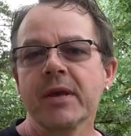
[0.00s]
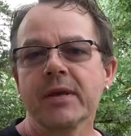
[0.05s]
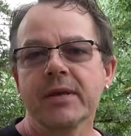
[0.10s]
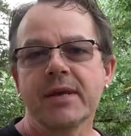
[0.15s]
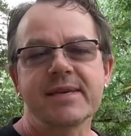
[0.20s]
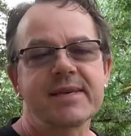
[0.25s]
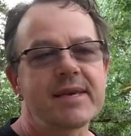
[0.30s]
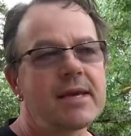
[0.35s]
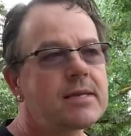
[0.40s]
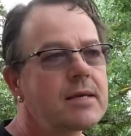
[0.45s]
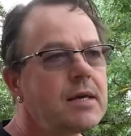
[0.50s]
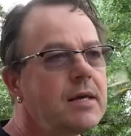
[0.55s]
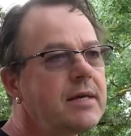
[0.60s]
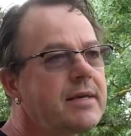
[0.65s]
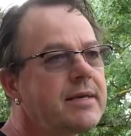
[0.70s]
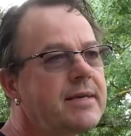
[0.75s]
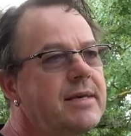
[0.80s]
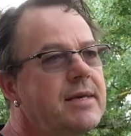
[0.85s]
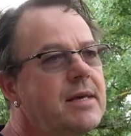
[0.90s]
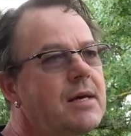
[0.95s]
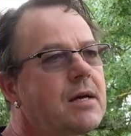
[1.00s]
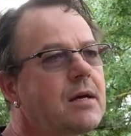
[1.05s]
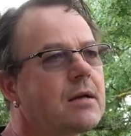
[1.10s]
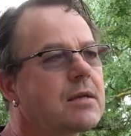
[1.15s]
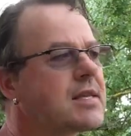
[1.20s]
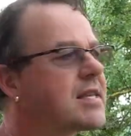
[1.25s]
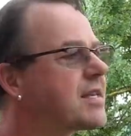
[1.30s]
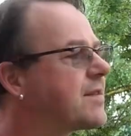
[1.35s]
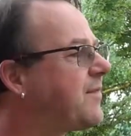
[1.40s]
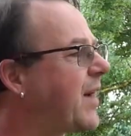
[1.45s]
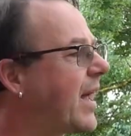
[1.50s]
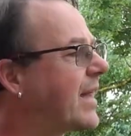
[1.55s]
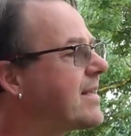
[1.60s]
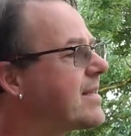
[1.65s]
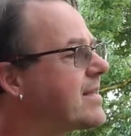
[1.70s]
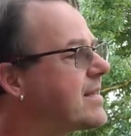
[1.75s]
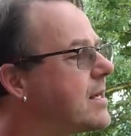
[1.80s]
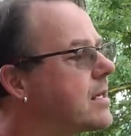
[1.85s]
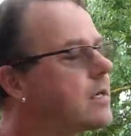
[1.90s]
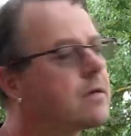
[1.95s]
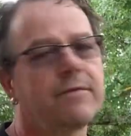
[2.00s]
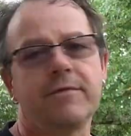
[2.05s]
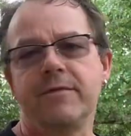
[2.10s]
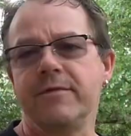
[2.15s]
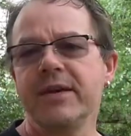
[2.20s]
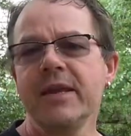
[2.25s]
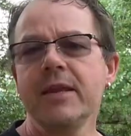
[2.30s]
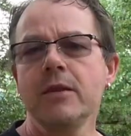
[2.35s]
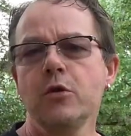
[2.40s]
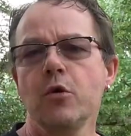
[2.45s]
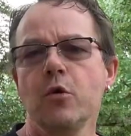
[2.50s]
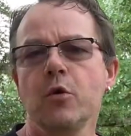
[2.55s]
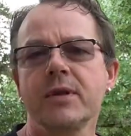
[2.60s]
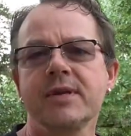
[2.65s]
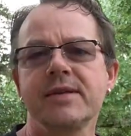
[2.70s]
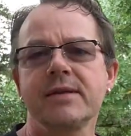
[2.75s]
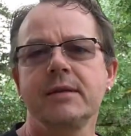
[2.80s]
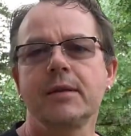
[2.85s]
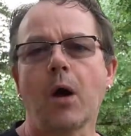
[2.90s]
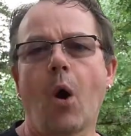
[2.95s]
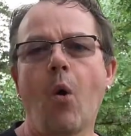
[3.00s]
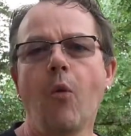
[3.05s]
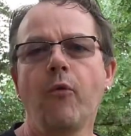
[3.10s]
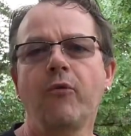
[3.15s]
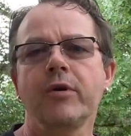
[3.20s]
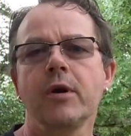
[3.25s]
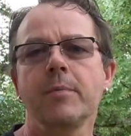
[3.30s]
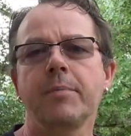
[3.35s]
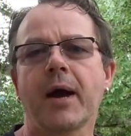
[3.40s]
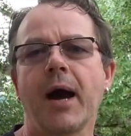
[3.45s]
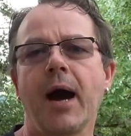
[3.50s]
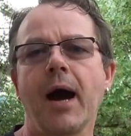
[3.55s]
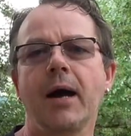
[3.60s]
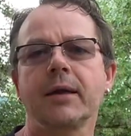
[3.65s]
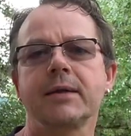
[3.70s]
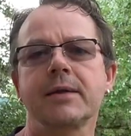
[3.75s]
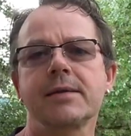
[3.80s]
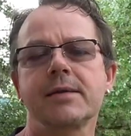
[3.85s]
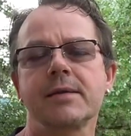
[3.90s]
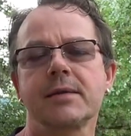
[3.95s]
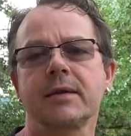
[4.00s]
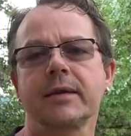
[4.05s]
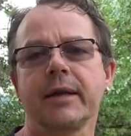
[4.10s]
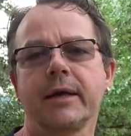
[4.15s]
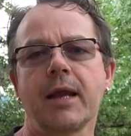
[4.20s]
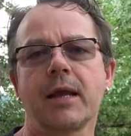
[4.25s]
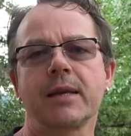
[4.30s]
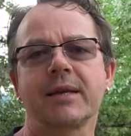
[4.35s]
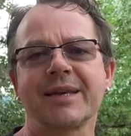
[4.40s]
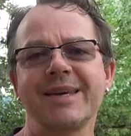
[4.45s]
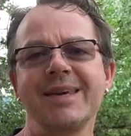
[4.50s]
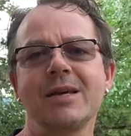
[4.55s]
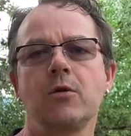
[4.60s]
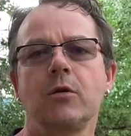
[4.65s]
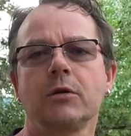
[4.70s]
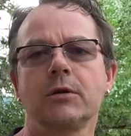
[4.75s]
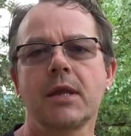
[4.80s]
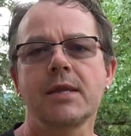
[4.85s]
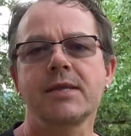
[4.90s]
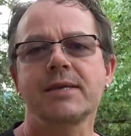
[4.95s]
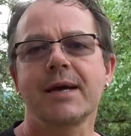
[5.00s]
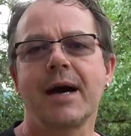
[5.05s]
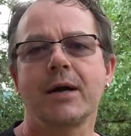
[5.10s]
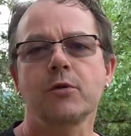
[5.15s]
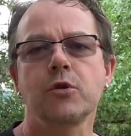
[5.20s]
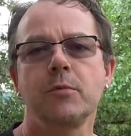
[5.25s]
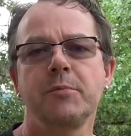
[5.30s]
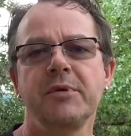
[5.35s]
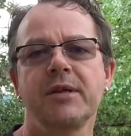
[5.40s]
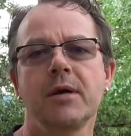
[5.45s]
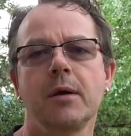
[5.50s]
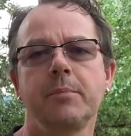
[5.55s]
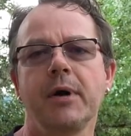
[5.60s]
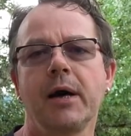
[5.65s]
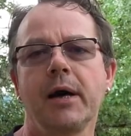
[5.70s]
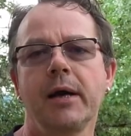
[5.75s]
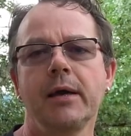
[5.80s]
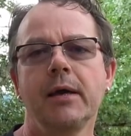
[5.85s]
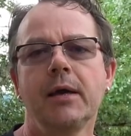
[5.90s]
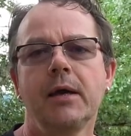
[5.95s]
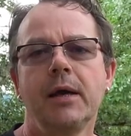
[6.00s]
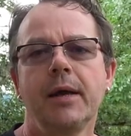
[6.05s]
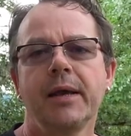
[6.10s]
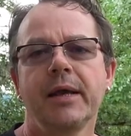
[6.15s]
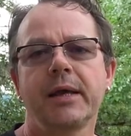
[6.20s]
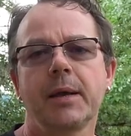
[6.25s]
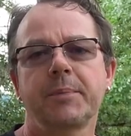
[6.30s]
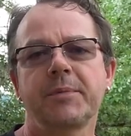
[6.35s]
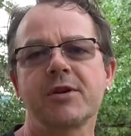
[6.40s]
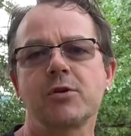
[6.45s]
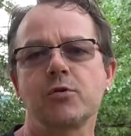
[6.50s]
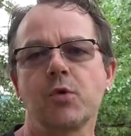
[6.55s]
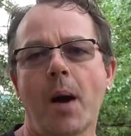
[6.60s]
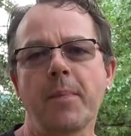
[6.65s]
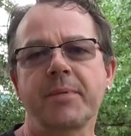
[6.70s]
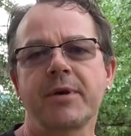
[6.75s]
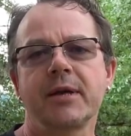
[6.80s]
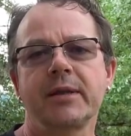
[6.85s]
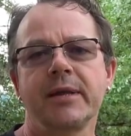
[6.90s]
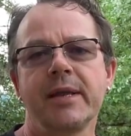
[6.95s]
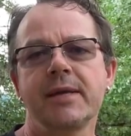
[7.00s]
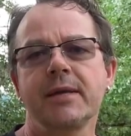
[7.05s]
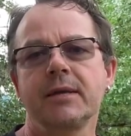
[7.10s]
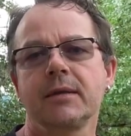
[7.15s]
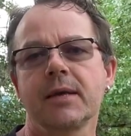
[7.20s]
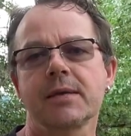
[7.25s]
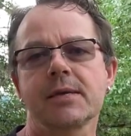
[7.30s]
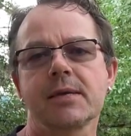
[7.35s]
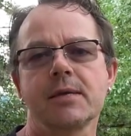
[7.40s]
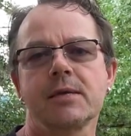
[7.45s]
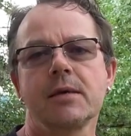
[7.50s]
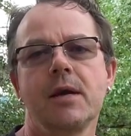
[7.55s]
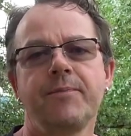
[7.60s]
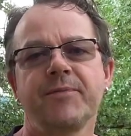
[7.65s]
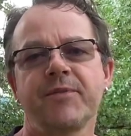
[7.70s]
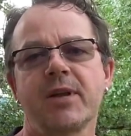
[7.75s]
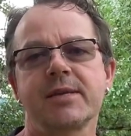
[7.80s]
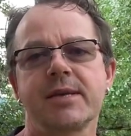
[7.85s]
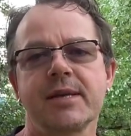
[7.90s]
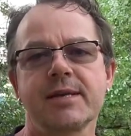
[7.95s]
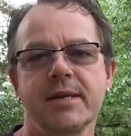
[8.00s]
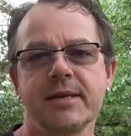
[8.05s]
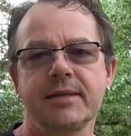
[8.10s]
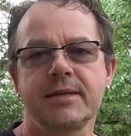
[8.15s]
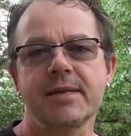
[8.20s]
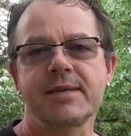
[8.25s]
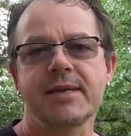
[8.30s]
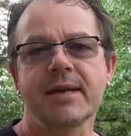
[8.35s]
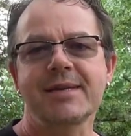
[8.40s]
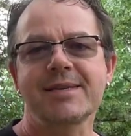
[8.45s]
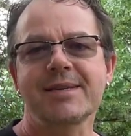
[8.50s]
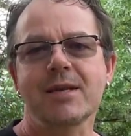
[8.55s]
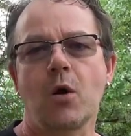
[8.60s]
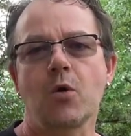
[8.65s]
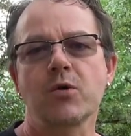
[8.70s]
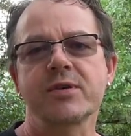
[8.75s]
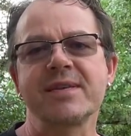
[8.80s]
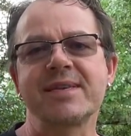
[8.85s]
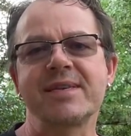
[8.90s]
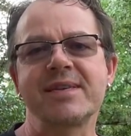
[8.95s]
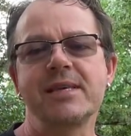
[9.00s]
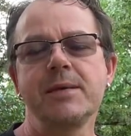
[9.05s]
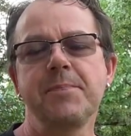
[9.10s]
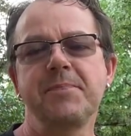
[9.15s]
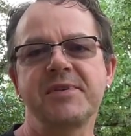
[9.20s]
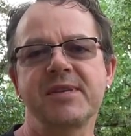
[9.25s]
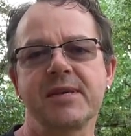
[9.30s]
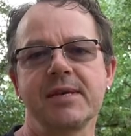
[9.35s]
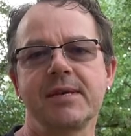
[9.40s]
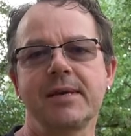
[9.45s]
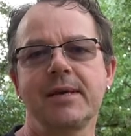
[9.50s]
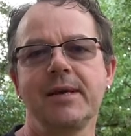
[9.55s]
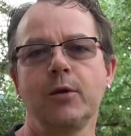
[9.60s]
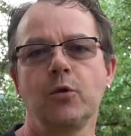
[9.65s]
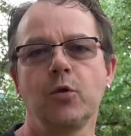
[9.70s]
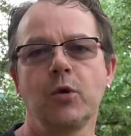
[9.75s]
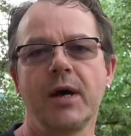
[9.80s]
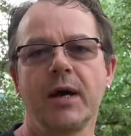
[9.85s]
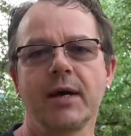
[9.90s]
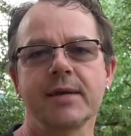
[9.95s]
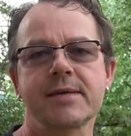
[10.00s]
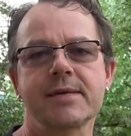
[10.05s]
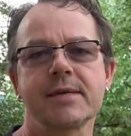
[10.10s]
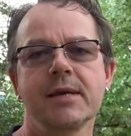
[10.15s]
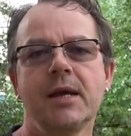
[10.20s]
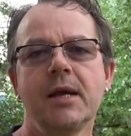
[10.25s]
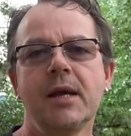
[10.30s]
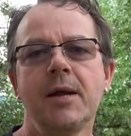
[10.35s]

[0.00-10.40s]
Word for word: Ihr seht hier 20 Windungen sind aufgebracht. Es ist ein kleiner Drehkondensator mit dabei. Ich habe das so abgeglichen, dass es tatsächlich die 6070 Kilohertz